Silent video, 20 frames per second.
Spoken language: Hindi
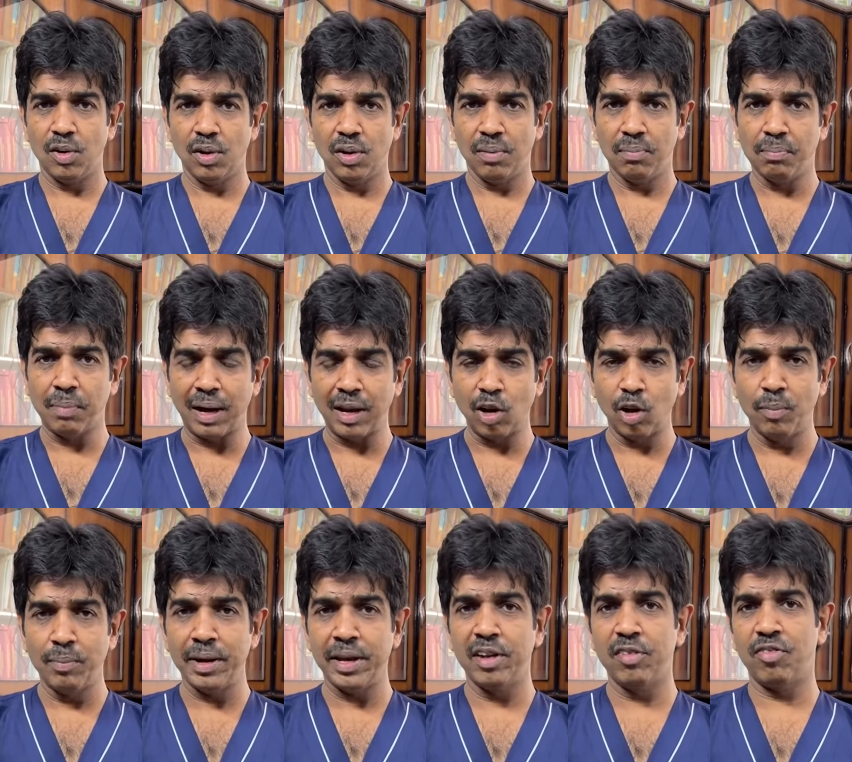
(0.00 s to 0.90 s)
खान पान में
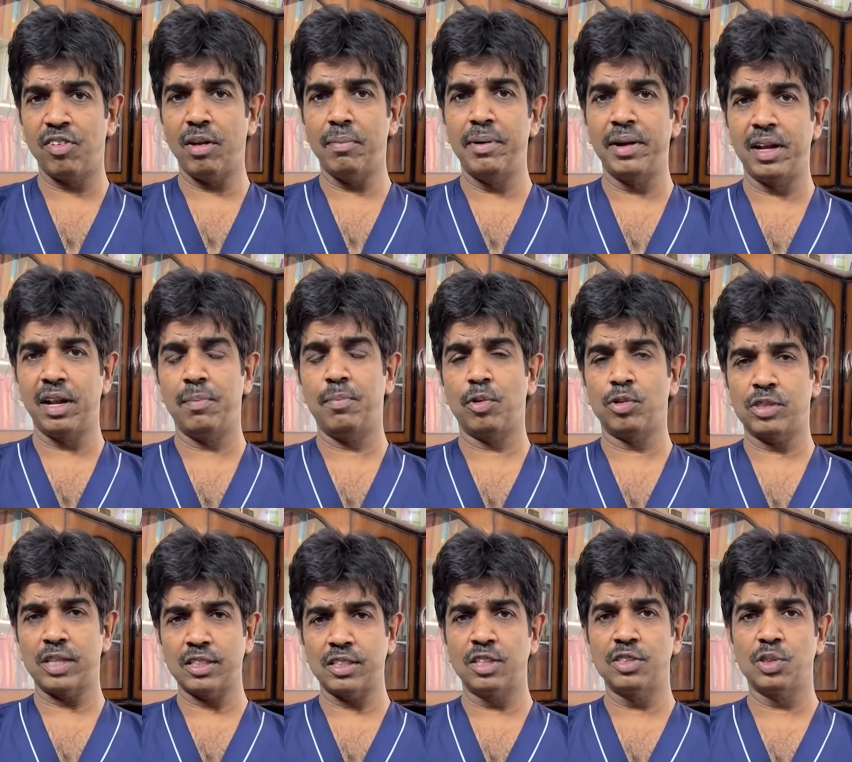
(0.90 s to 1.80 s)
आप
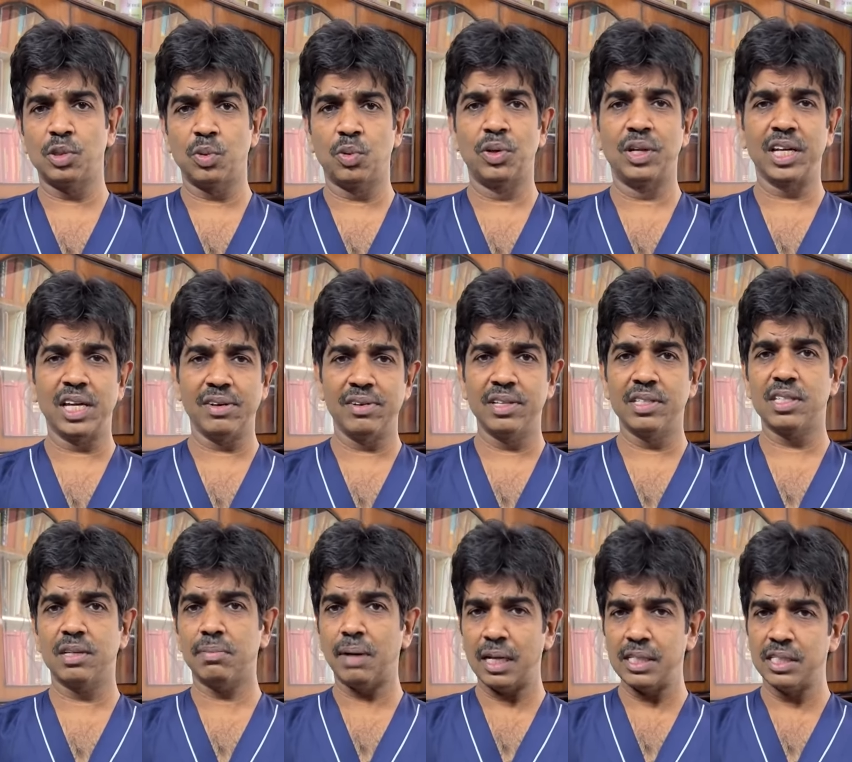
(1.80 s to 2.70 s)
ऑयली स्पाइसी मीठा
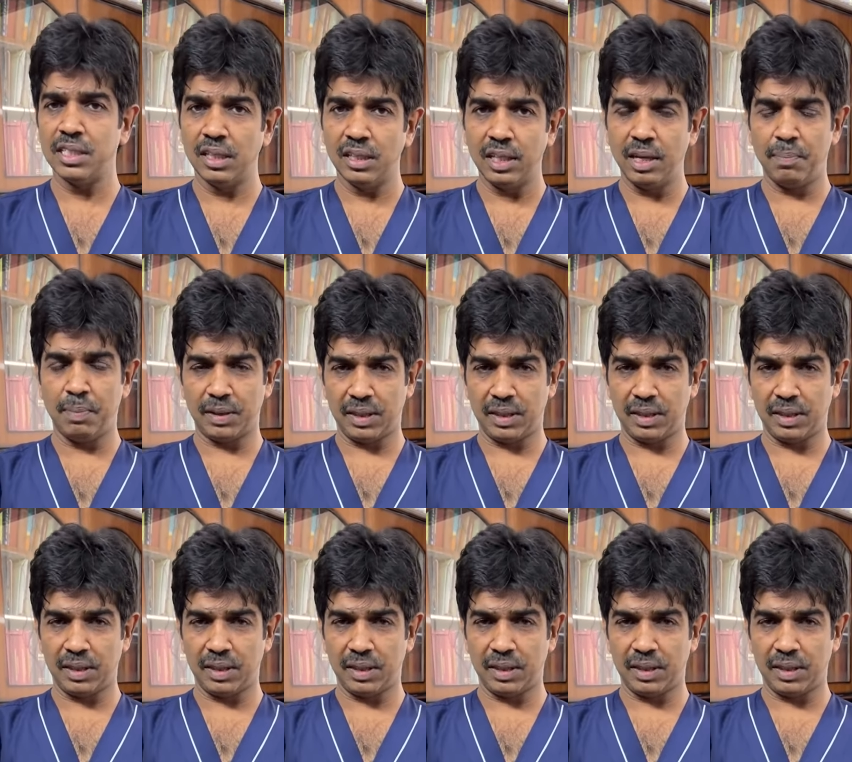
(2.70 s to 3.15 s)
कम खाएं